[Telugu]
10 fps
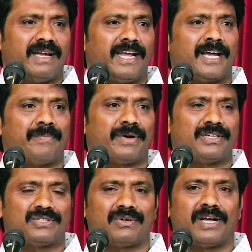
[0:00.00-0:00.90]
నీకు
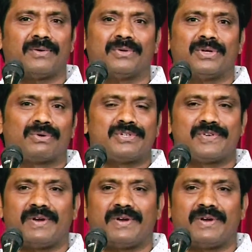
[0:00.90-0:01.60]
అప్పగిస్తున్నాను కొంచెం